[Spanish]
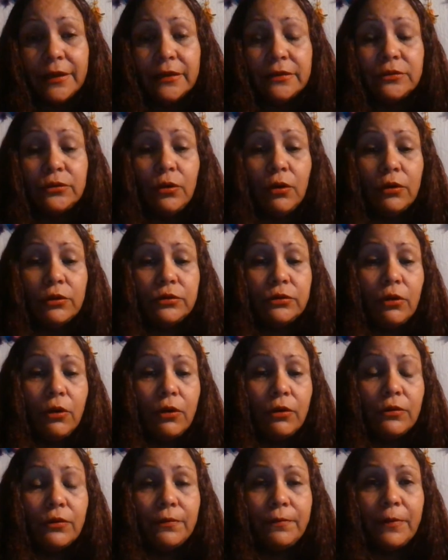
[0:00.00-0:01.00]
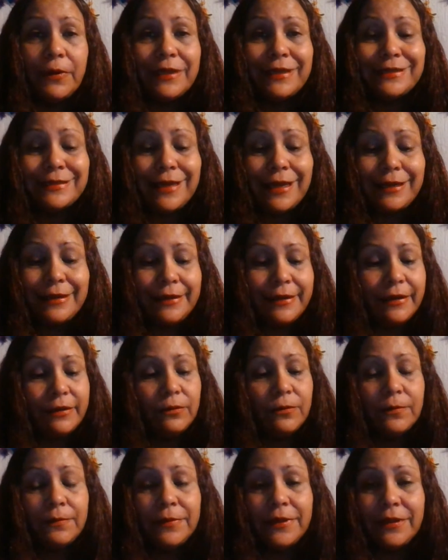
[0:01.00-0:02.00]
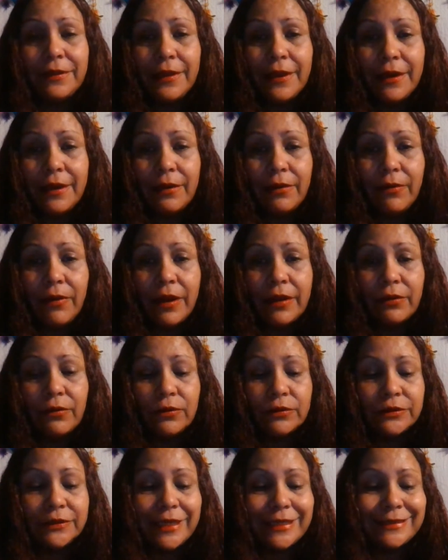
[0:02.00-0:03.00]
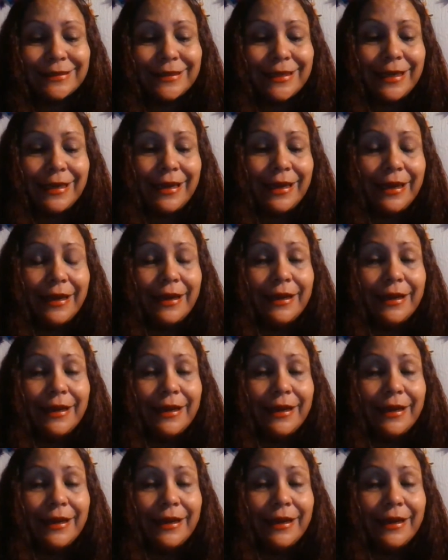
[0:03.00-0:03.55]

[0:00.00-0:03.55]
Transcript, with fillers: No todo puede salir en un video, hay cosas que,